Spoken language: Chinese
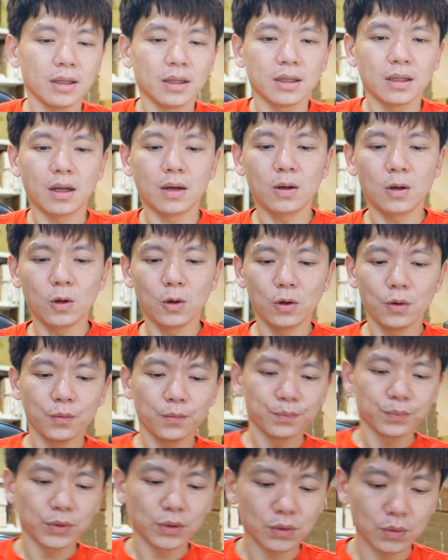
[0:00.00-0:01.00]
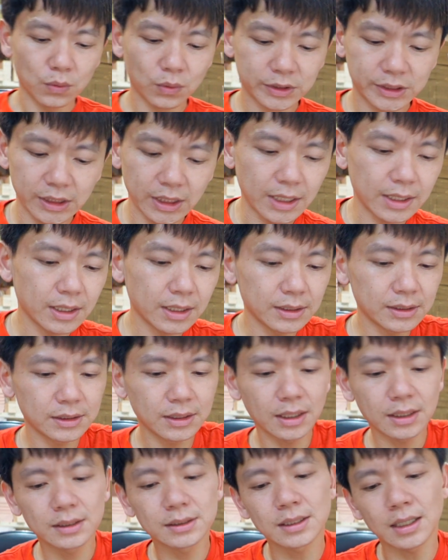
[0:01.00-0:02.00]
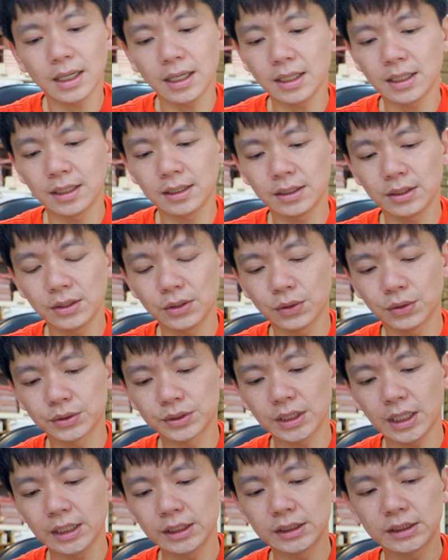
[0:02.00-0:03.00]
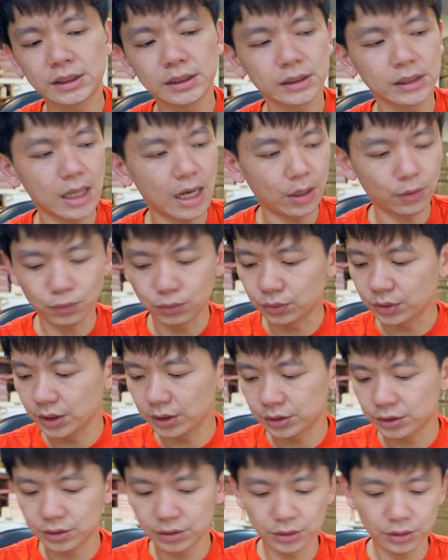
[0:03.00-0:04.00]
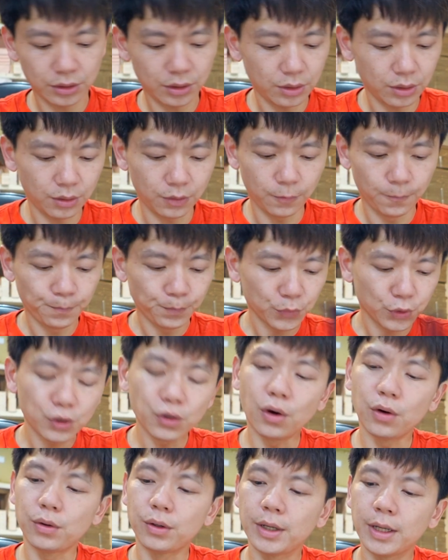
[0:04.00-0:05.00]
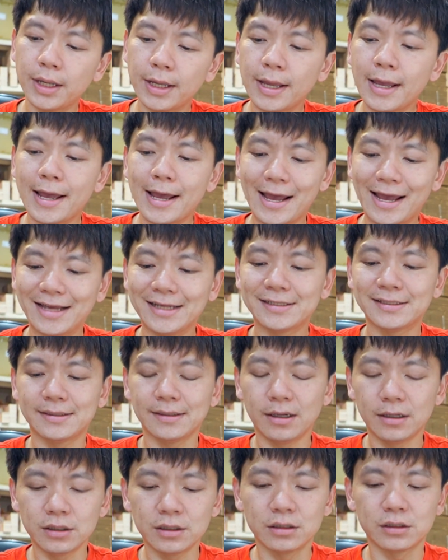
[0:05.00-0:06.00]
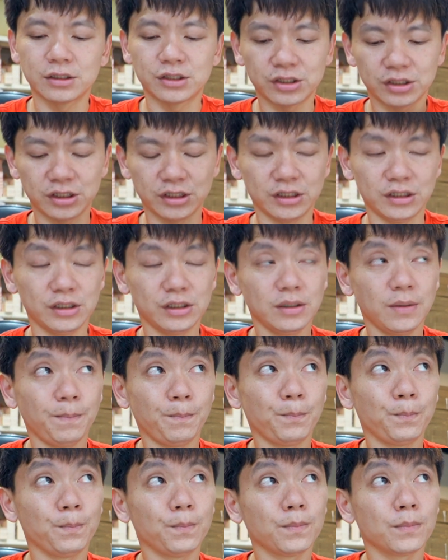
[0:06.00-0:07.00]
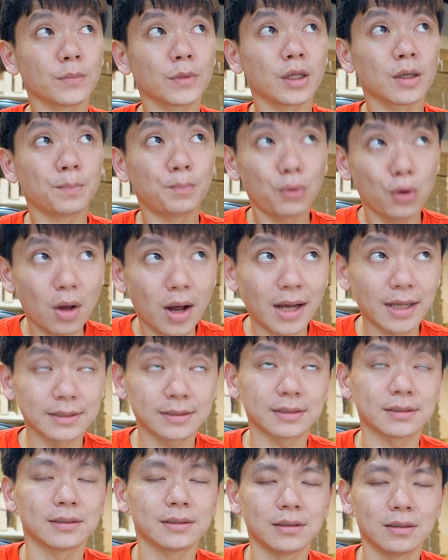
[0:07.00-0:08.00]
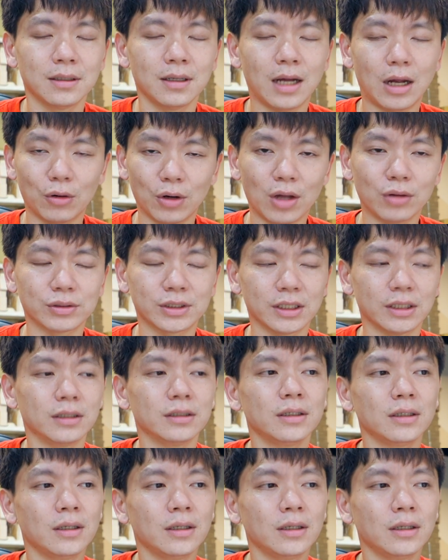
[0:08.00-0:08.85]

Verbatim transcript: 然后我今天跟蔡林有在下午的时候用 S 二十 Plus，好老实，